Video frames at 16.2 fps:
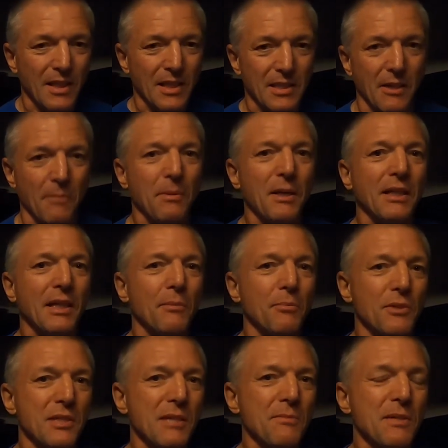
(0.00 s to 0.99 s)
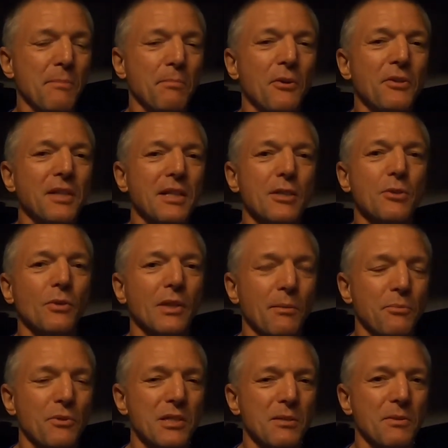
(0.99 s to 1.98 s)
ça va pas être impossible. C'est pas une question
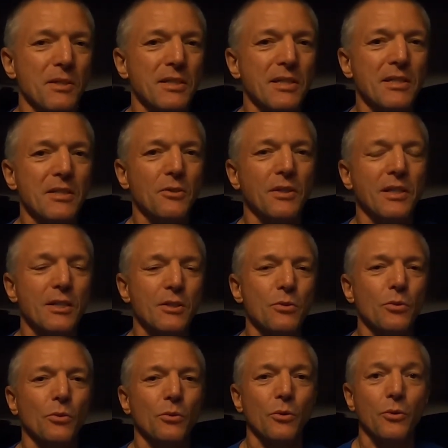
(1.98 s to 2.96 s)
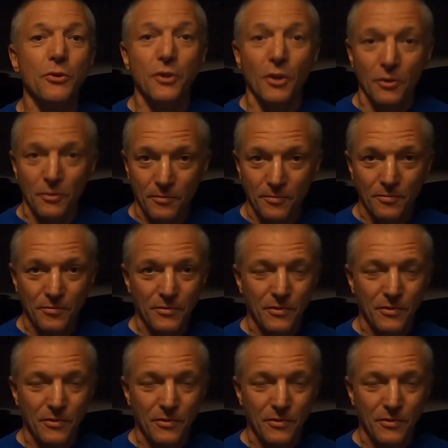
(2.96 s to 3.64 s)
d'impossibilité, c'est une question de temps.